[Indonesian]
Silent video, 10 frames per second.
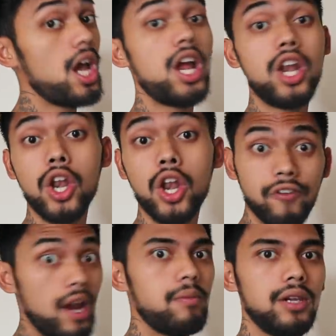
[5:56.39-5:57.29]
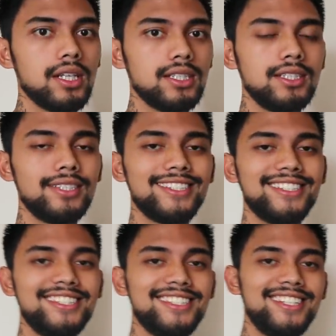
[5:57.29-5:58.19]
and fabulous.
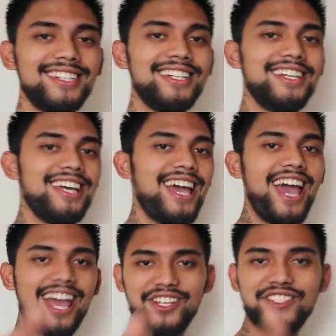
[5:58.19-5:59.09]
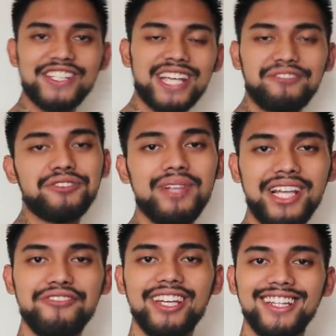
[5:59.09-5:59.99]
And you just have to
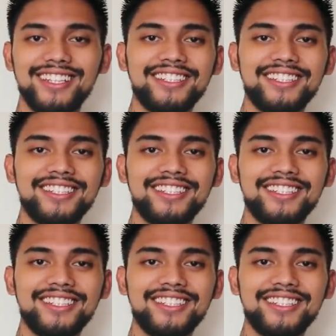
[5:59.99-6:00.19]
believe it.